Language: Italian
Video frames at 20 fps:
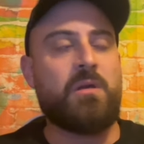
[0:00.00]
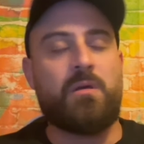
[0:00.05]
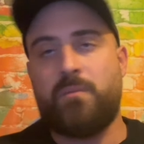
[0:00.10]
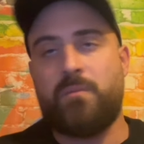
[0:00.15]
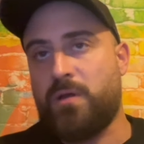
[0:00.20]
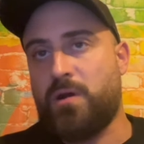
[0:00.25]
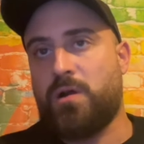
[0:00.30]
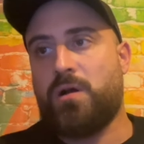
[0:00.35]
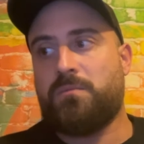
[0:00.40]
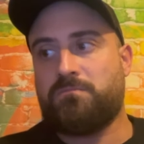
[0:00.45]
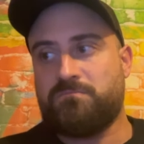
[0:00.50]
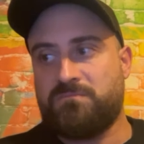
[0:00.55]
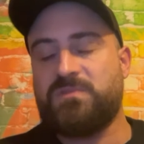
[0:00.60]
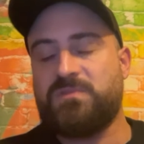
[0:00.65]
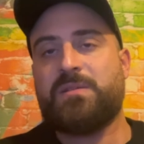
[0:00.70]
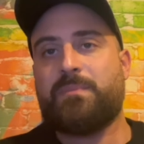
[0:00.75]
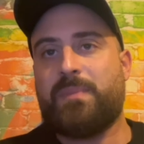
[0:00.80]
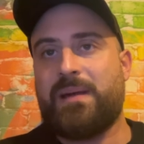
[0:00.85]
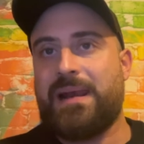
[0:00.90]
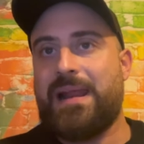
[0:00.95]
però
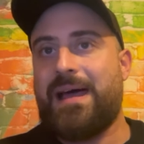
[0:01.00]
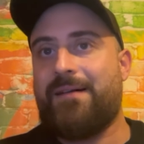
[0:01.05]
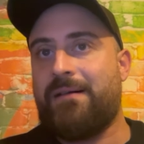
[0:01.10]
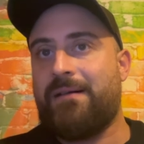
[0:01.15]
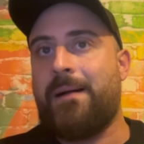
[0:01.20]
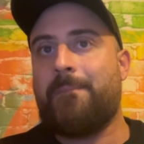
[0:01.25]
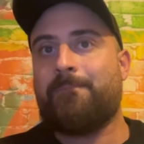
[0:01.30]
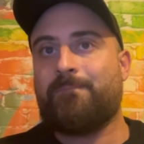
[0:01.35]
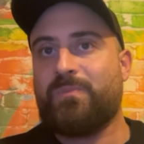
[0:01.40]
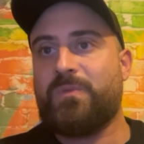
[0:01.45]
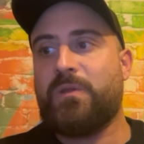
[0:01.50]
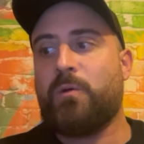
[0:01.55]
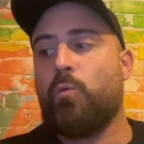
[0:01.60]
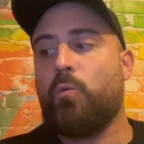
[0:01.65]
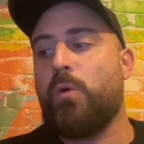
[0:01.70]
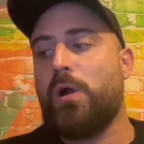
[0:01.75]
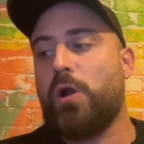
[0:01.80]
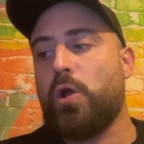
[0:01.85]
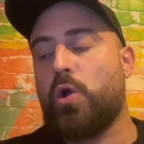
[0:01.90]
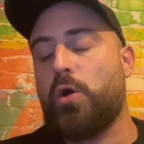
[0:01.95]
si parlava di un
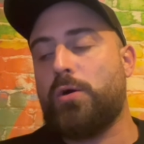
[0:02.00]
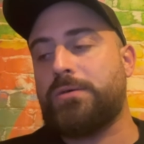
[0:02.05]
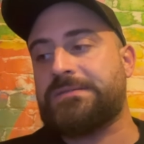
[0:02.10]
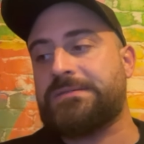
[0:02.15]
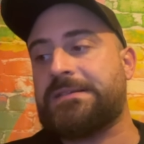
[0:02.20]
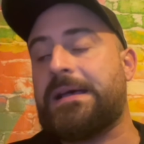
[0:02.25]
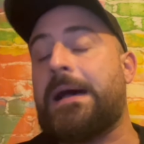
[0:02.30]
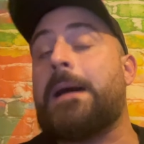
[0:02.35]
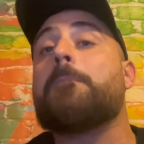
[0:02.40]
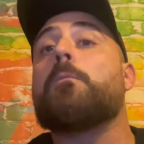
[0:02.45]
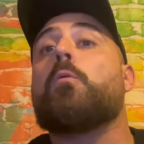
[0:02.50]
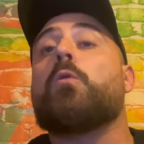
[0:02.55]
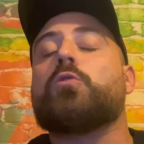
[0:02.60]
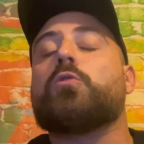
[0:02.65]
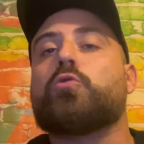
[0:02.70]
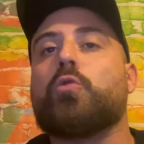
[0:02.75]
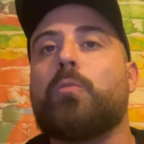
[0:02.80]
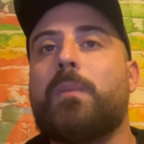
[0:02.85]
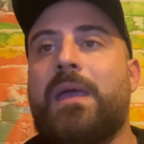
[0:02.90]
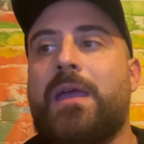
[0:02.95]
qualcosa
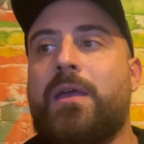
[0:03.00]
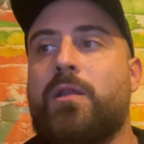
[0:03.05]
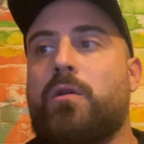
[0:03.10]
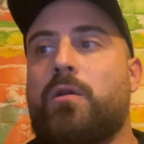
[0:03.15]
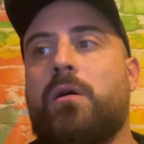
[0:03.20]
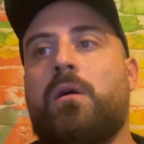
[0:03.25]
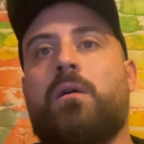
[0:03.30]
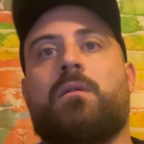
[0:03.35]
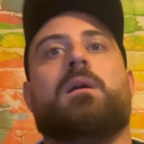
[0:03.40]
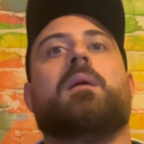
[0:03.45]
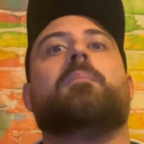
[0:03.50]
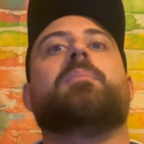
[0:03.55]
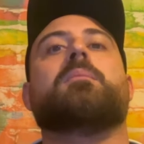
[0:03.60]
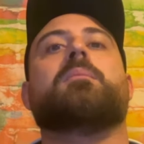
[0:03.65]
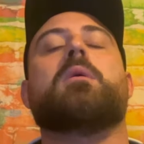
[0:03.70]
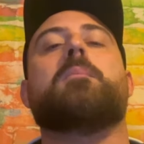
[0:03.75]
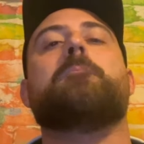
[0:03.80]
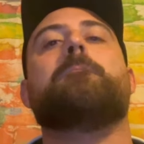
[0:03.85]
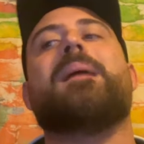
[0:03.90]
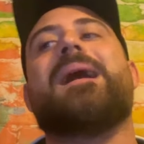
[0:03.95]
quantomeno a
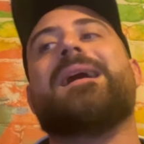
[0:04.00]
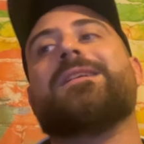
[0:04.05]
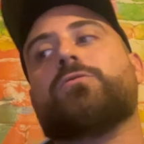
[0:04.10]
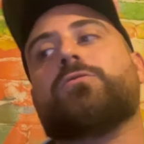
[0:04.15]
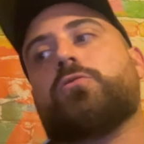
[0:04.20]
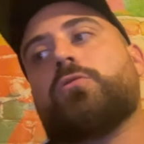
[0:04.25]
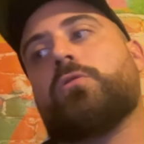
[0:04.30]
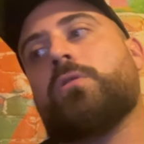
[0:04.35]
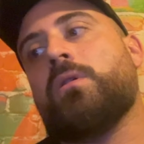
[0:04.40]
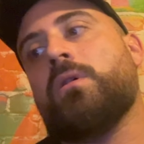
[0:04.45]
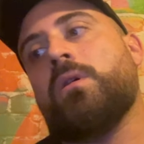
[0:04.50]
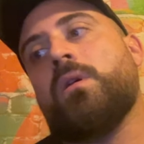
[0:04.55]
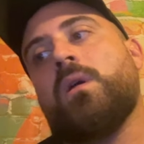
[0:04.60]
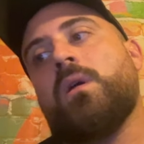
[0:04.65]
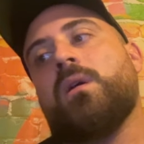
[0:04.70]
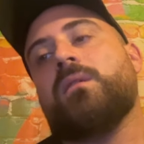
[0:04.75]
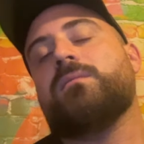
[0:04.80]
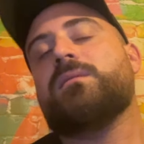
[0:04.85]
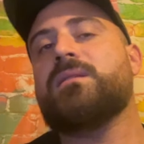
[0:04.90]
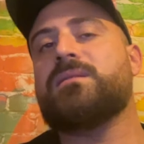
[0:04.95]
primo impatto,
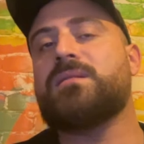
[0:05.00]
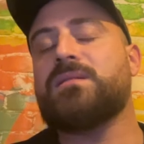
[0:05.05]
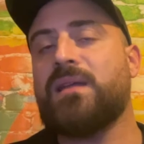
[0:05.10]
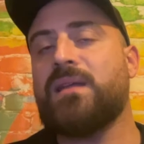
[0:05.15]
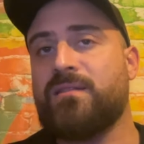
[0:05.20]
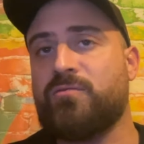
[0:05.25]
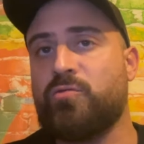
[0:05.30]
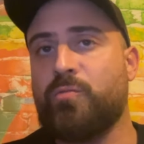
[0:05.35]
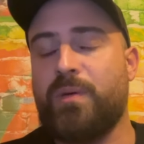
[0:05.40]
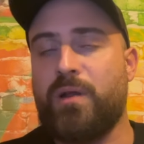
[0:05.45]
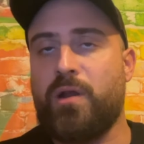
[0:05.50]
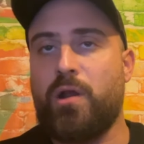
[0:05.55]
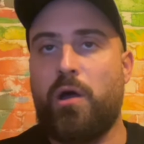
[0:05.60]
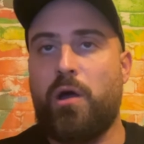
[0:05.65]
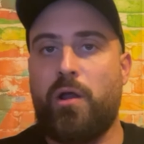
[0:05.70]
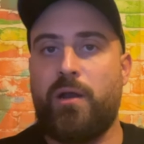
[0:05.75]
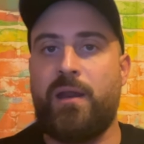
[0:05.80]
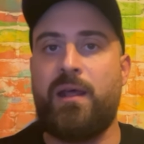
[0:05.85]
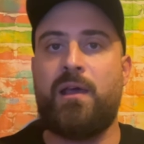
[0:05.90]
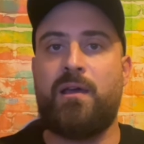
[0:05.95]
di entità
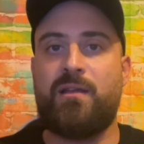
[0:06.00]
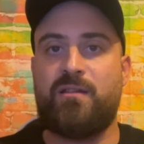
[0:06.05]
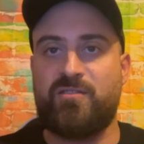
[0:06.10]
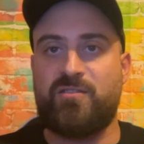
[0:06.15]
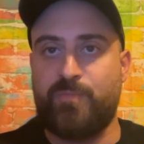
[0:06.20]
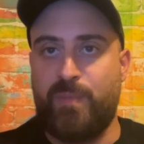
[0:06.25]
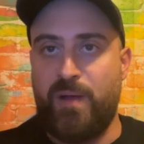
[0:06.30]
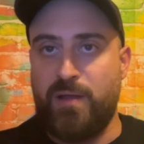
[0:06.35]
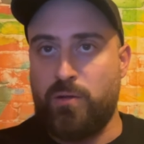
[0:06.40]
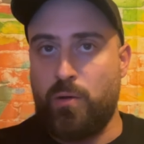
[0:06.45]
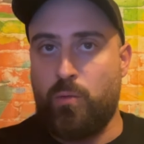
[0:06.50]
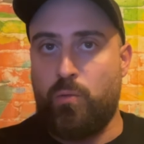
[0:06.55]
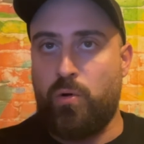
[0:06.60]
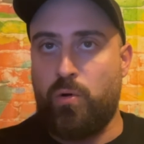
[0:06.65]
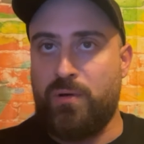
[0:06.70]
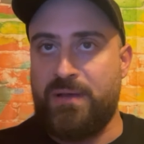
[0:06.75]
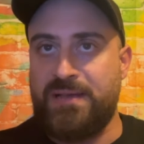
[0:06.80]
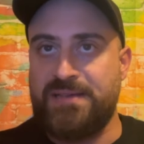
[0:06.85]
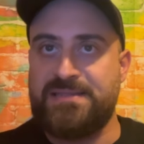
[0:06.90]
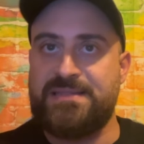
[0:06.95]
superiore rispetto a quello
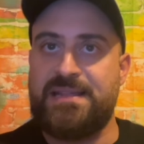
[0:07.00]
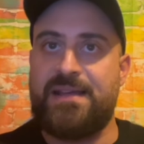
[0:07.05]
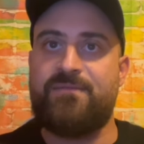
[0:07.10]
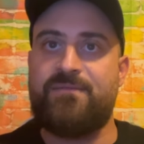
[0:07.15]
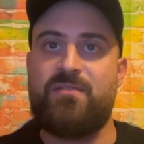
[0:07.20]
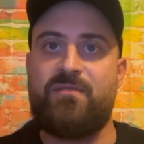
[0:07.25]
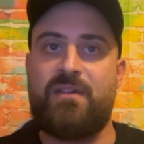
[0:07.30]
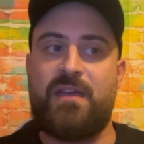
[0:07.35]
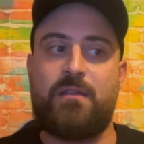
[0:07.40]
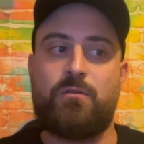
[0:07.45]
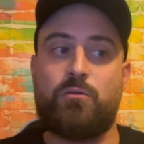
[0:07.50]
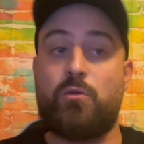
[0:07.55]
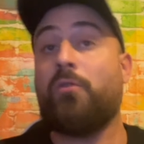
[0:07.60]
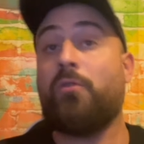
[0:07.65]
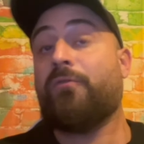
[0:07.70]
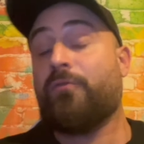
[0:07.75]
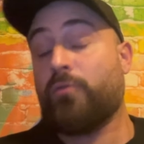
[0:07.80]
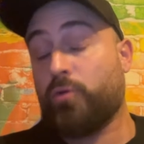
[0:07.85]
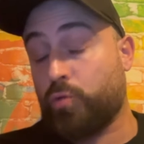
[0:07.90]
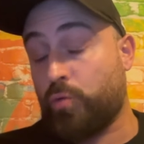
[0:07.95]
che sta vivendo
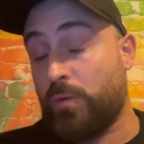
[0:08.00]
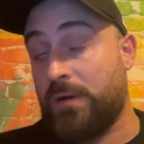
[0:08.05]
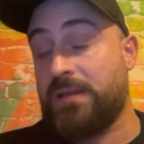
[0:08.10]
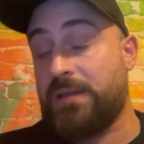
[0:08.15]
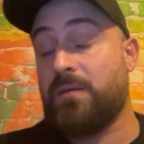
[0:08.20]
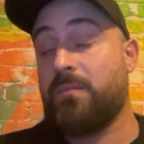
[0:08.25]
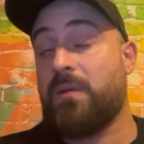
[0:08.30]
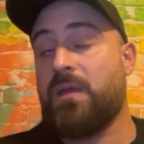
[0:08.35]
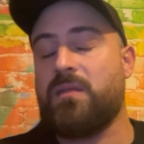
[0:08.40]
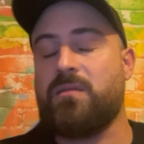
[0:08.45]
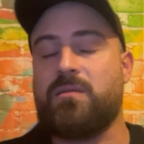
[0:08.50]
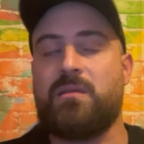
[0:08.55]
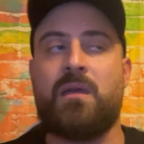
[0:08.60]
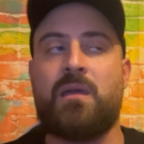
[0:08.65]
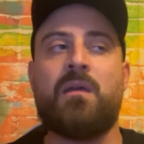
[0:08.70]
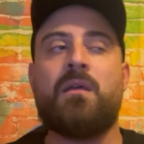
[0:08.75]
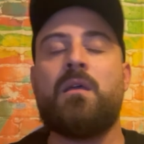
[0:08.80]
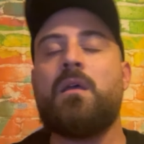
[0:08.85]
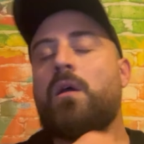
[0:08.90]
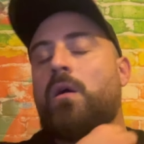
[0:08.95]

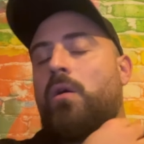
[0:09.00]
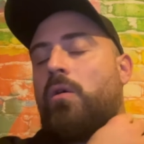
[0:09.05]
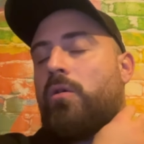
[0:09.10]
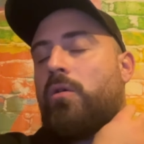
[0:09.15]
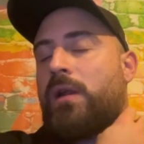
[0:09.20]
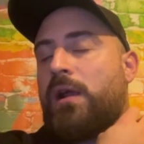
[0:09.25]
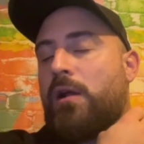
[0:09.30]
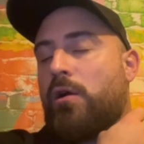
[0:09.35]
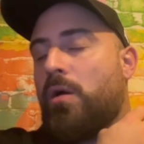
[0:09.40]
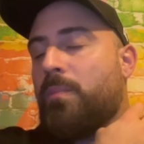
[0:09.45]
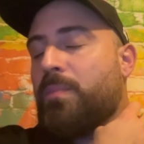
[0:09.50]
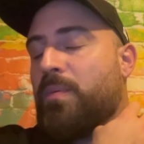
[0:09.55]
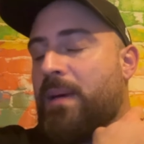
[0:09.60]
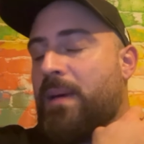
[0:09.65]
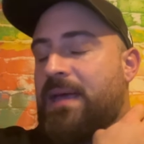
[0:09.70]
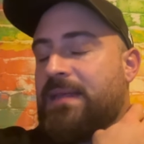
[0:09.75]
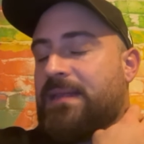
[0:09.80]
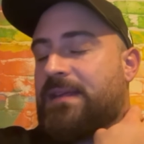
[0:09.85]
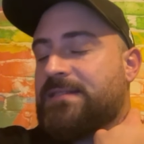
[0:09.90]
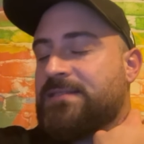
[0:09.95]
fortunatamente ora Cop
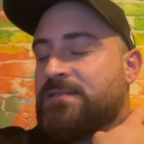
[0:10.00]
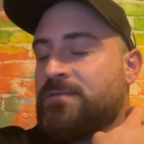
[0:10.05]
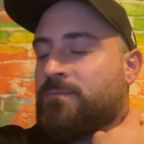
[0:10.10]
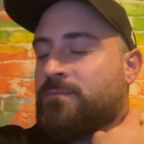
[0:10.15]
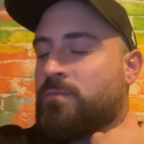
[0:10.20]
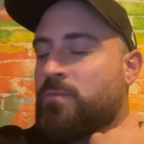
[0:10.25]
Manners.